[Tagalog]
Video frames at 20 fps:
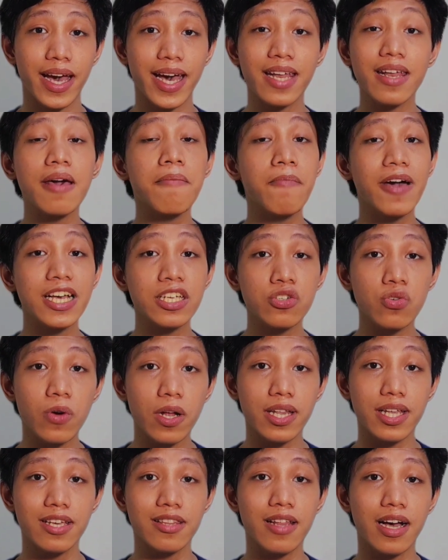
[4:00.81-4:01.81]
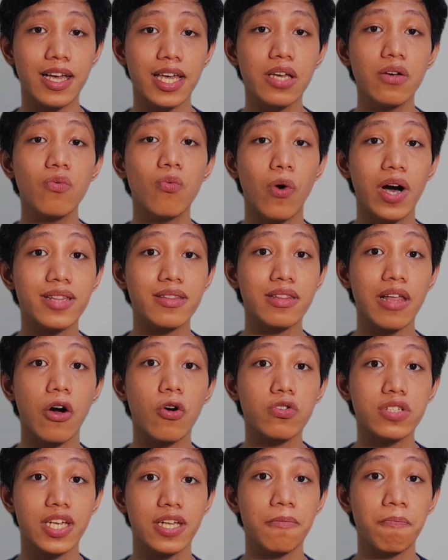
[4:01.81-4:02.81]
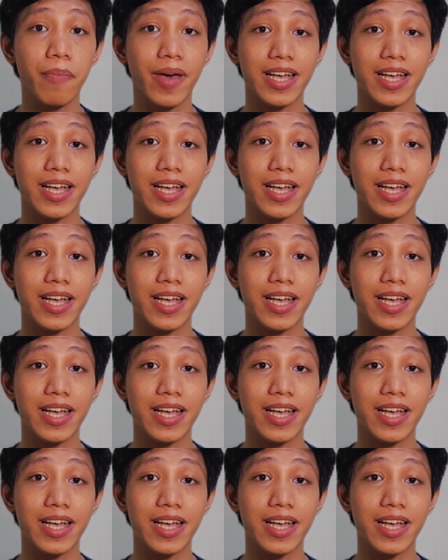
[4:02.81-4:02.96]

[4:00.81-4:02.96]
and eventually naging 1,000